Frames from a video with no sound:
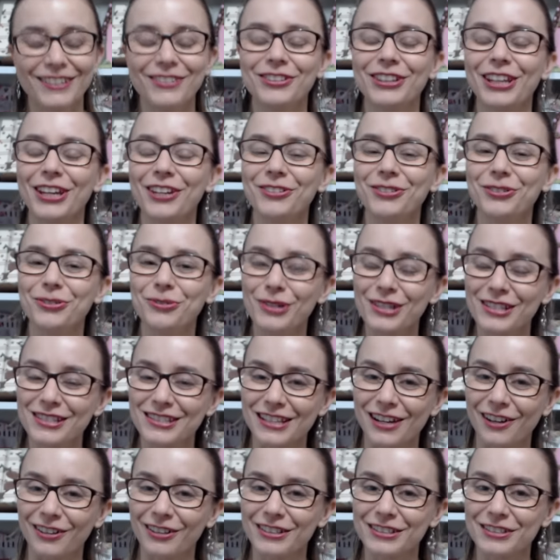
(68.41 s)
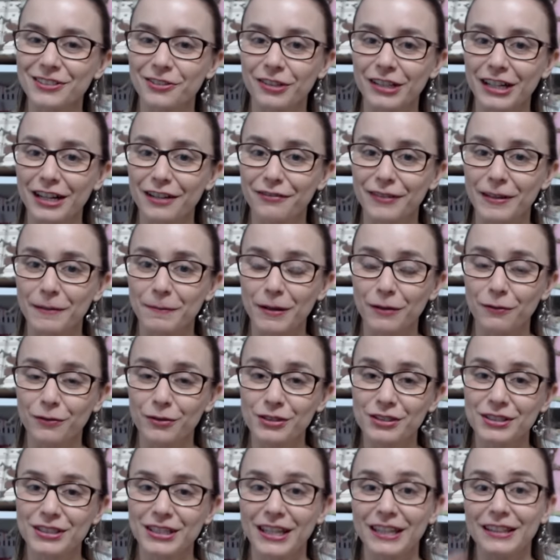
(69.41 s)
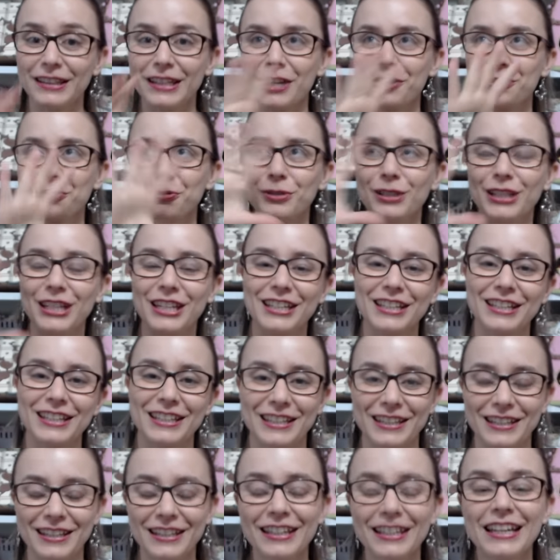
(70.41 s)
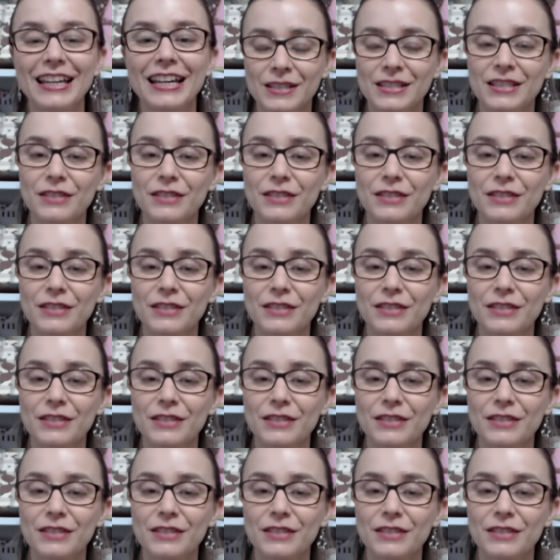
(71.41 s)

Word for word: Eu tenho duas aulas que eu gravei para você, deixo o link aqui.